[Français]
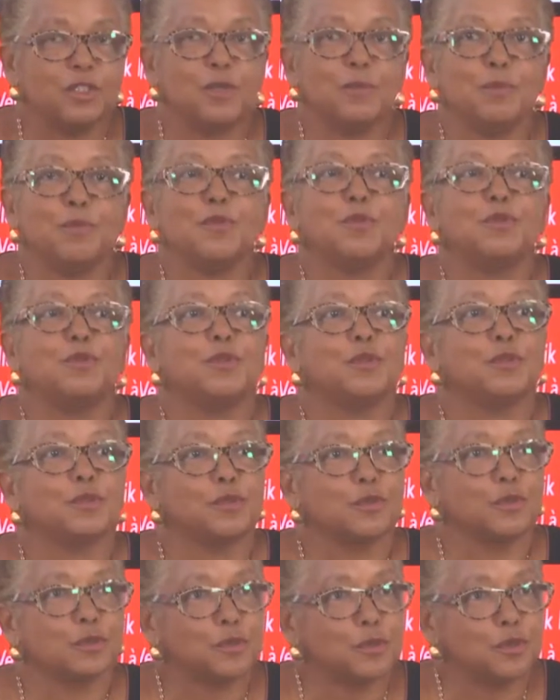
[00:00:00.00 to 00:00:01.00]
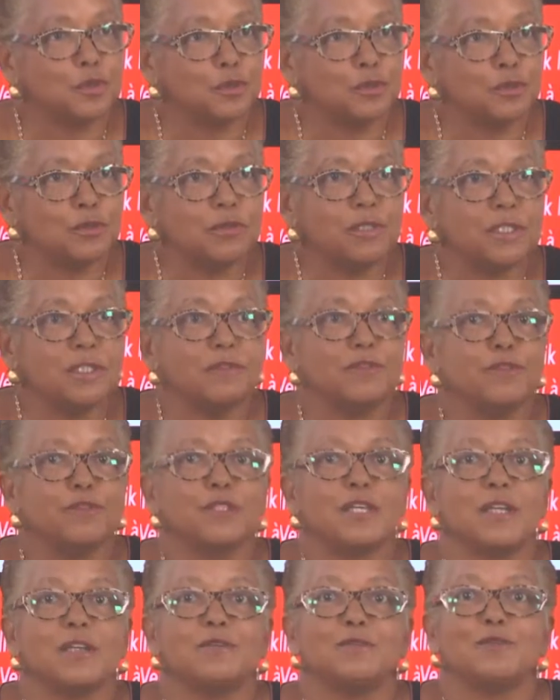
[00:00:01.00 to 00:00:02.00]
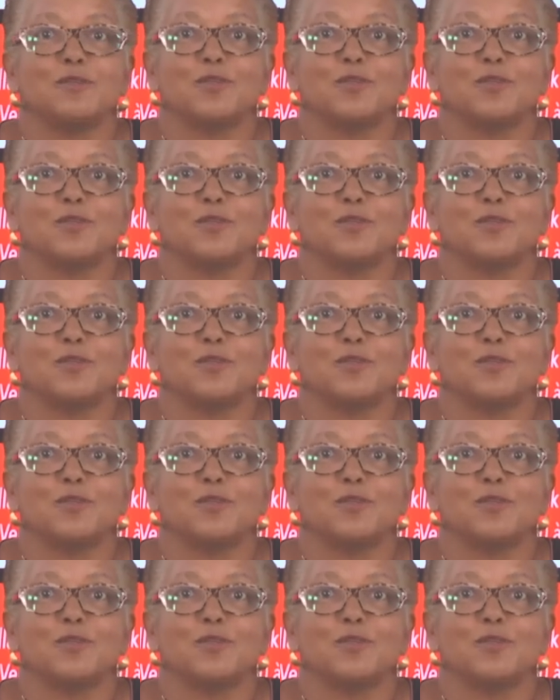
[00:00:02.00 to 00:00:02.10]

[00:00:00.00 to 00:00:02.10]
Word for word: Il y a eu beaucoup de constructions. Ah, et vous, savez, vous